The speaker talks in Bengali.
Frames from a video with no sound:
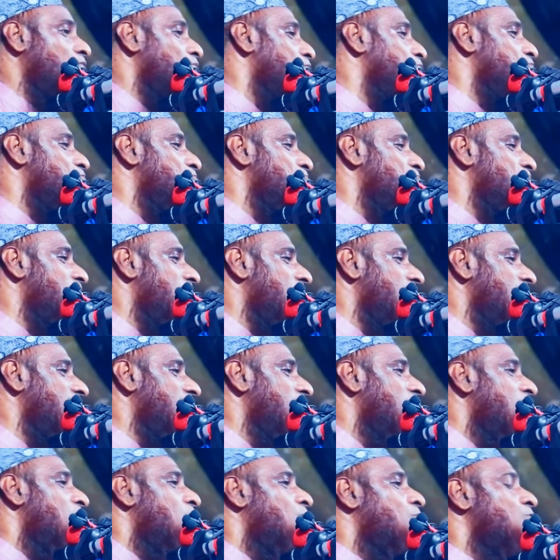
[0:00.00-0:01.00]
হলো
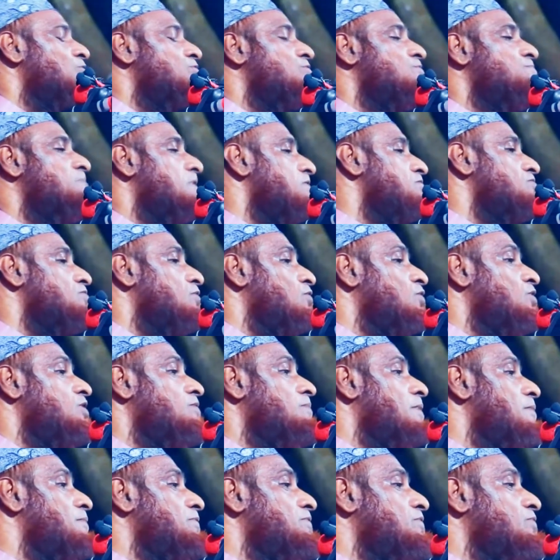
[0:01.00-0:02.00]
ওসমান ওসমান
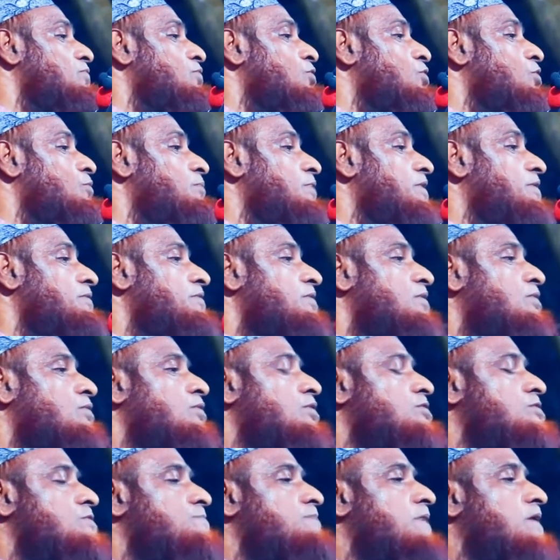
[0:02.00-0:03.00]
যখন ইমামতি করবে
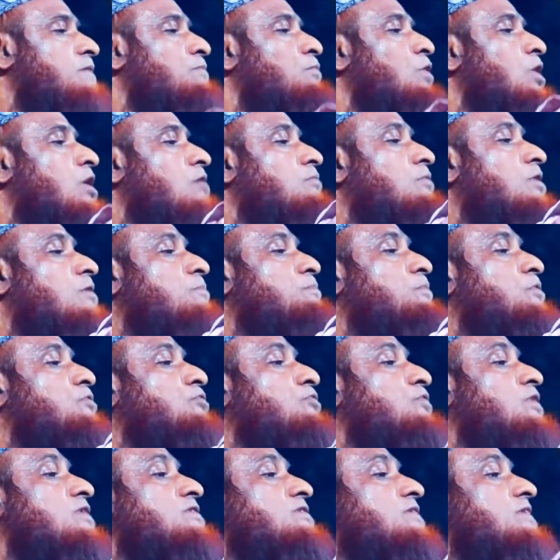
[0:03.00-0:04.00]
ওসমান বরাবর
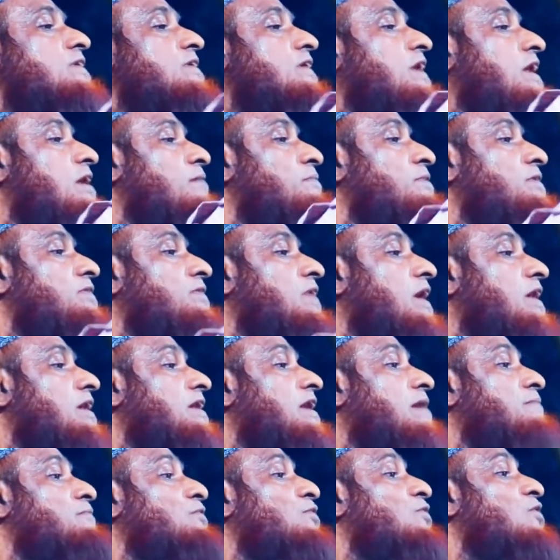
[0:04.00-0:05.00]
পিছনে যিনি দাঁড়াবে
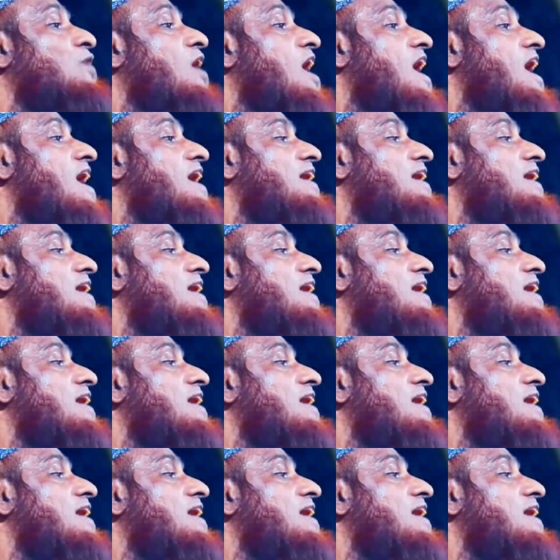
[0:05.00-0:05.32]
তার নাম হলো